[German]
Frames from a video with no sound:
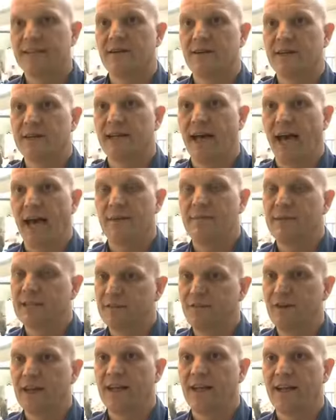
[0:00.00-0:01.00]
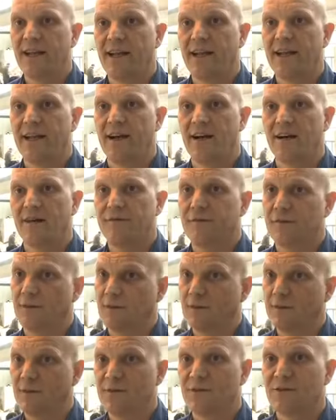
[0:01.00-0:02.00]
Jahr drei bis vier Lehrlinge auf
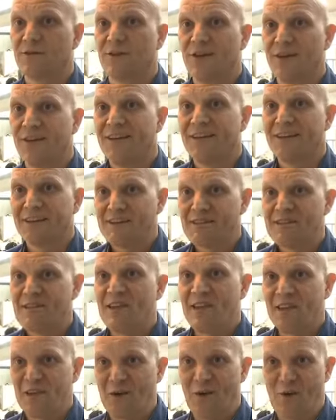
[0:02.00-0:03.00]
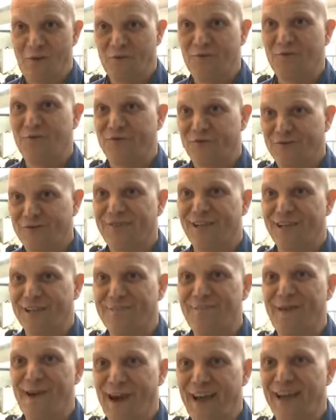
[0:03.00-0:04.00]
und ich hoffe, dass
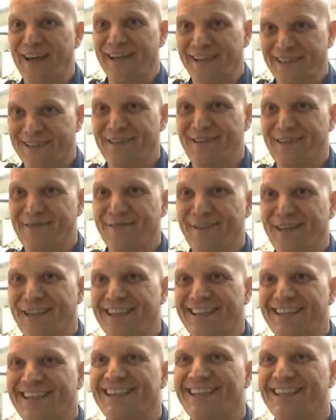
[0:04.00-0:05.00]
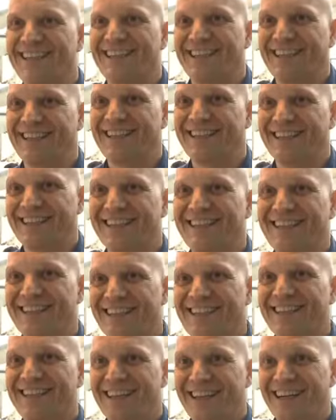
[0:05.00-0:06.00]
wir heuer da vier
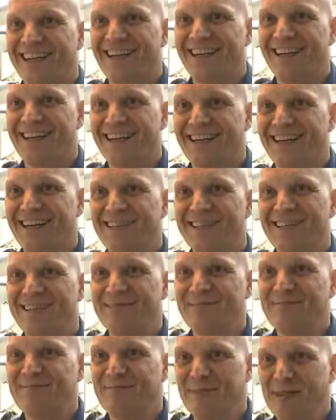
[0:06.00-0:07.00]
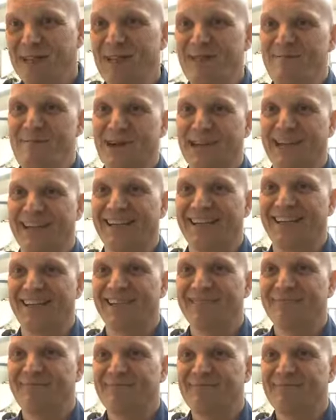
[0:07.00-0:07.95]
äh, mitnehmen können. Ja.